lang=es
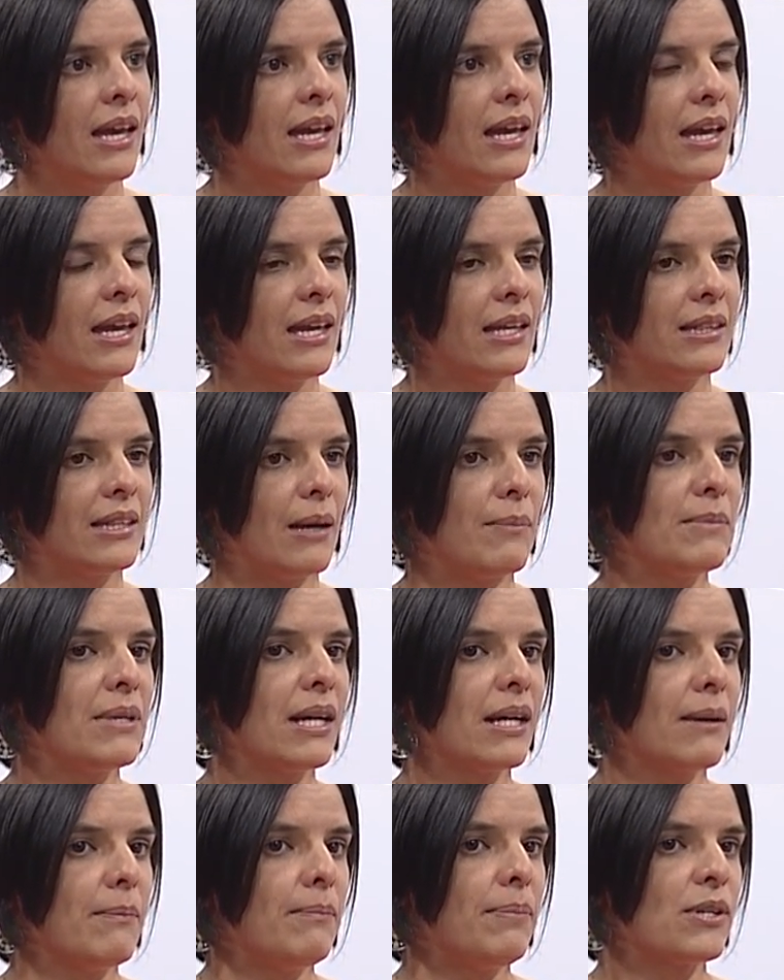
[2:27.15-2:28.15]
Eh,
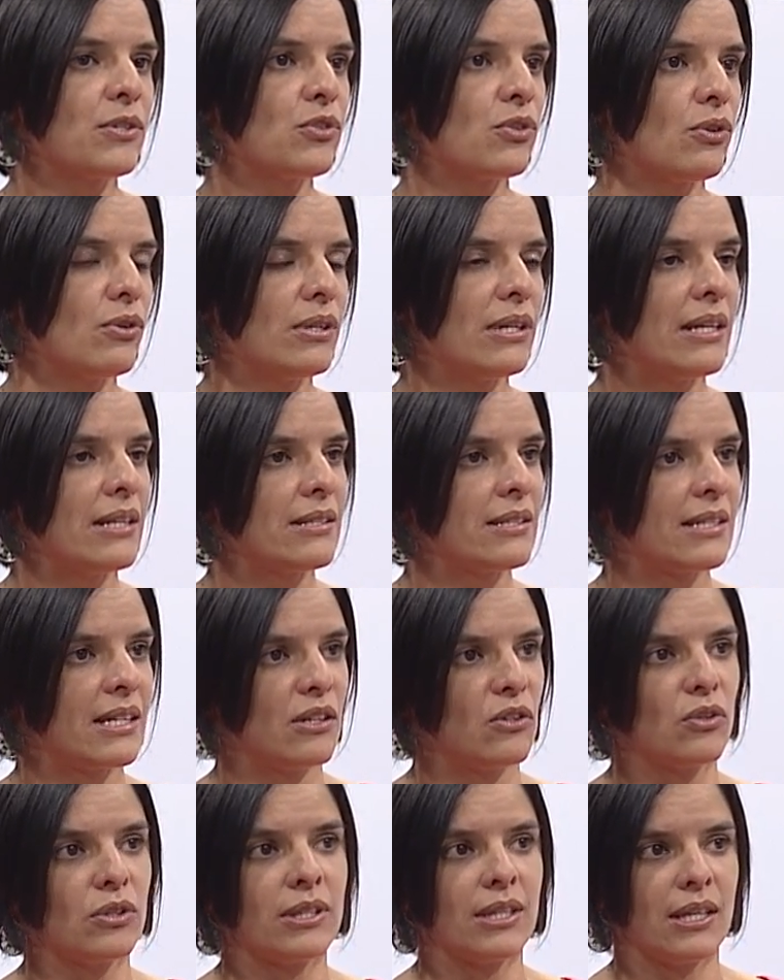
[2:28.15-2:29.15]
también en personas
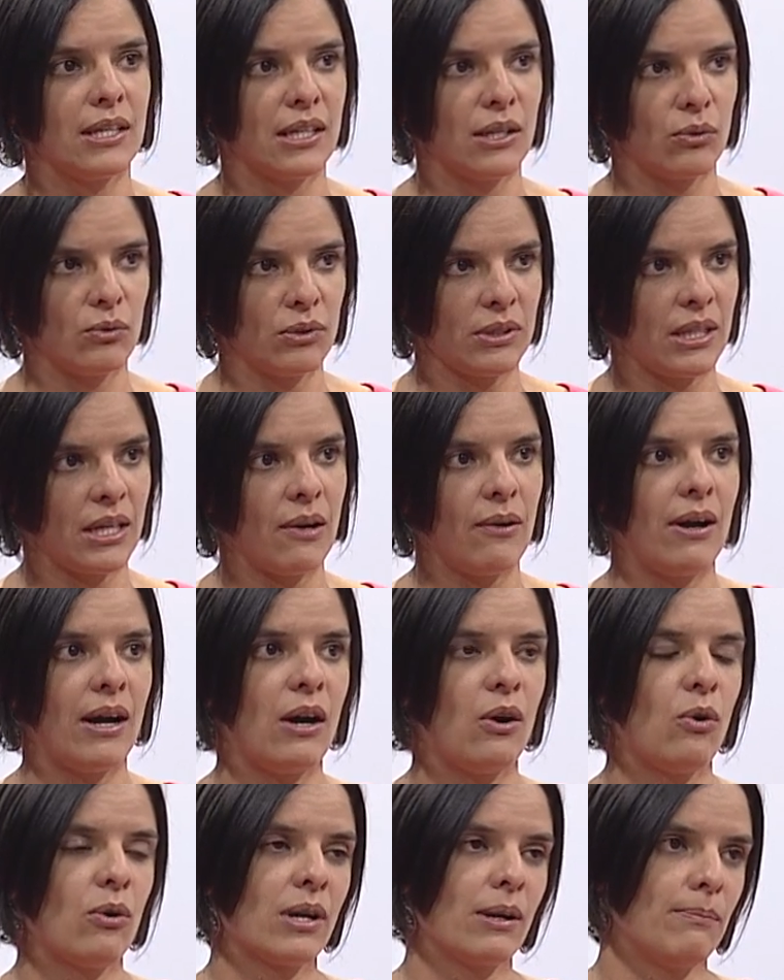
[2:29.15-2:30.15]
que no tienen un
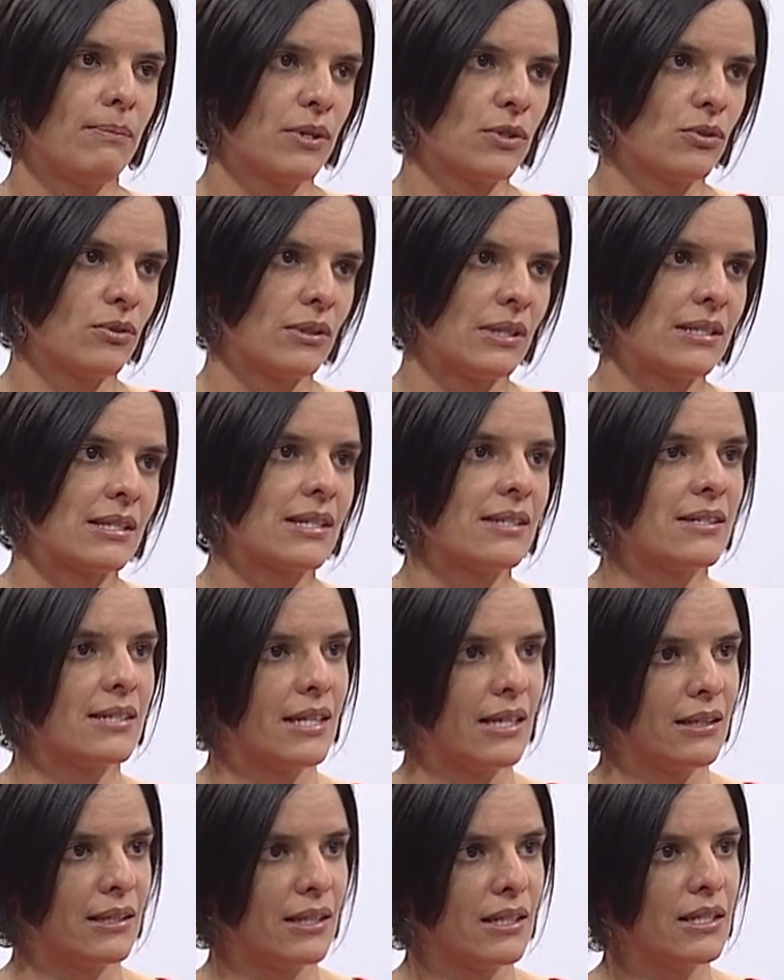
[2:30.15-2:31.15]
trabajo, que en personas que
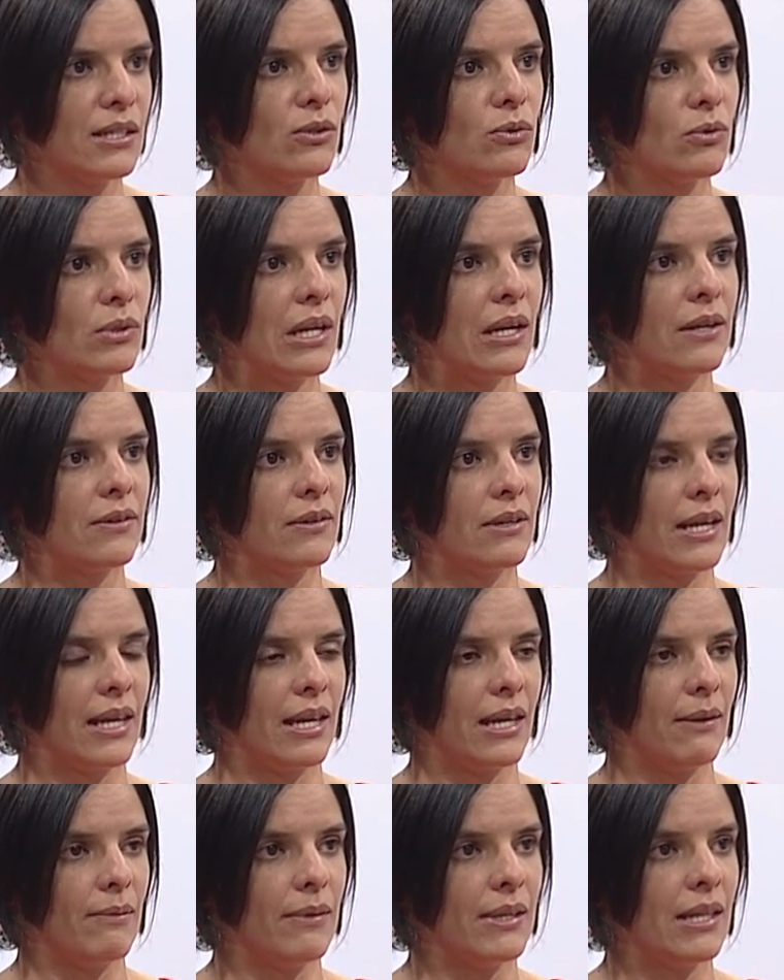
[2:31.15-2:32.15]
sí han tenido una
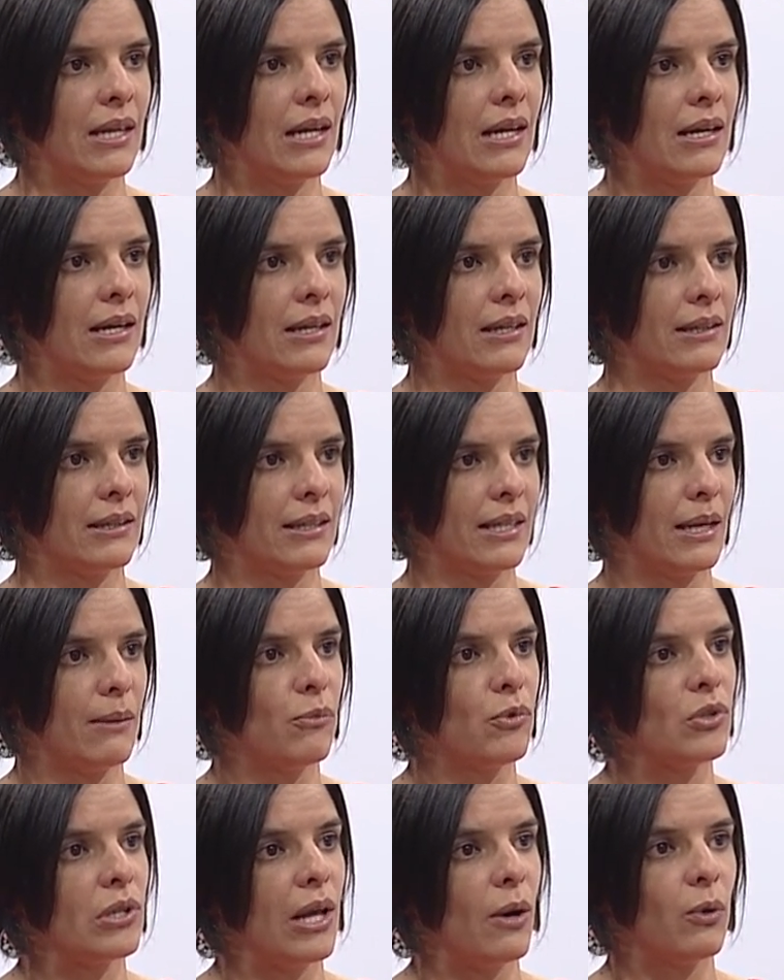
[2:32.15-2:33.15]
eh, vida,
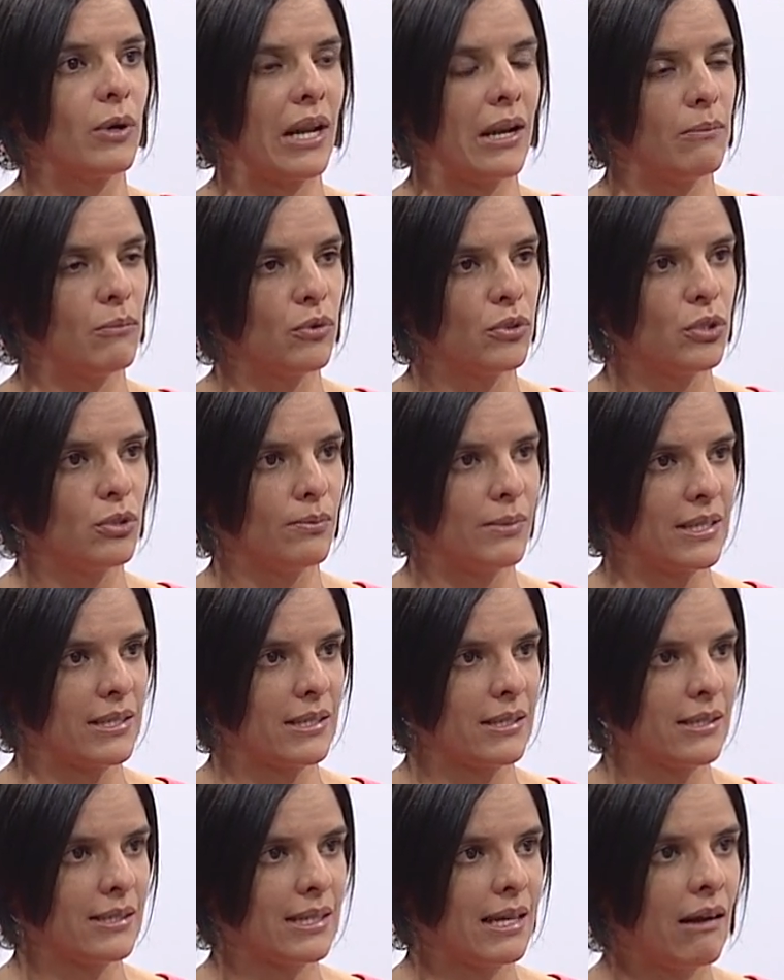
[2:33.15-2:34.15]
digamos, laboral mucho más
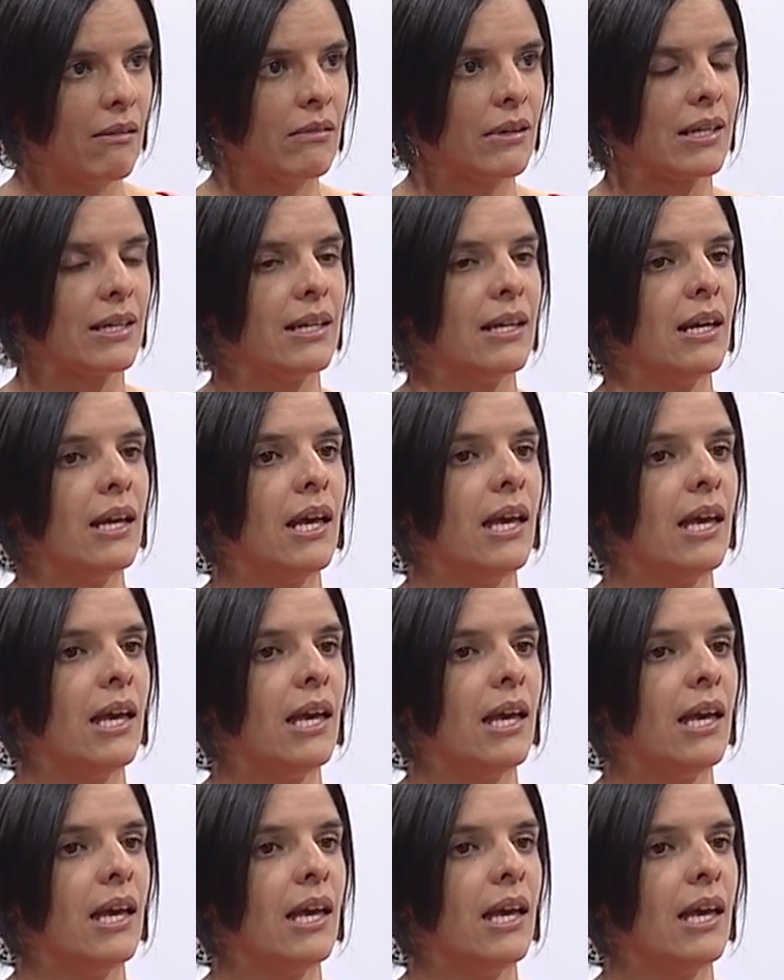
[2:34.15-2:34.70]
estable.